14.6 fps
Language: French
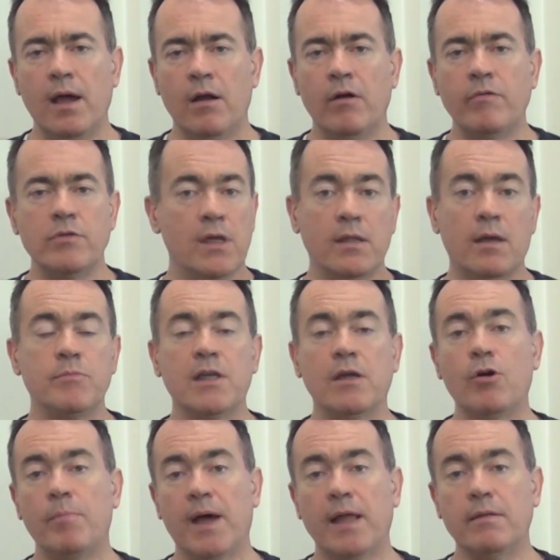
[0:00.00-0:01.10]
alors vous êtes un
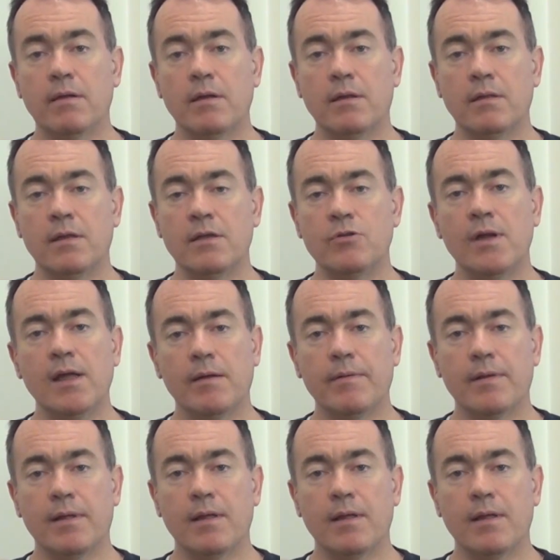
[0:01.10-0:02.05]
psychopathe. Désolé.